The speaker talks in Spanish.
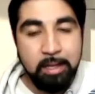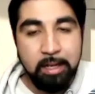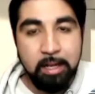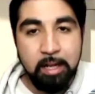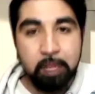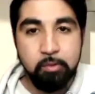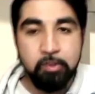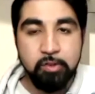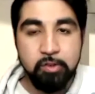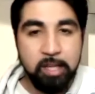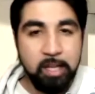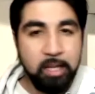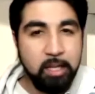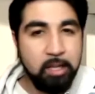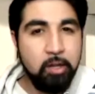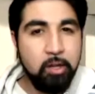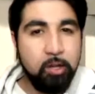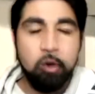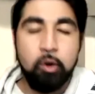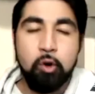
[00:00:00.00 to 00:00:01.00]
en algún
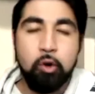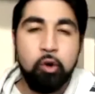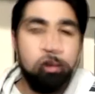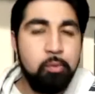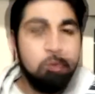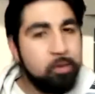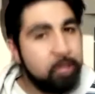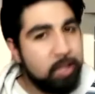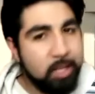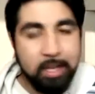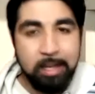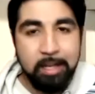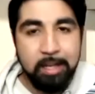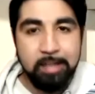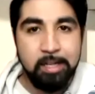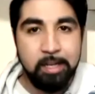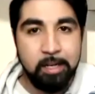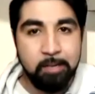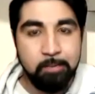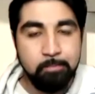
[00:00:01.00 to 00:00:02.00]
sitio o cómo tiene que
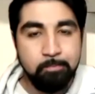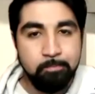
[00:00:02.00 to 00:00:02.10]
hacer.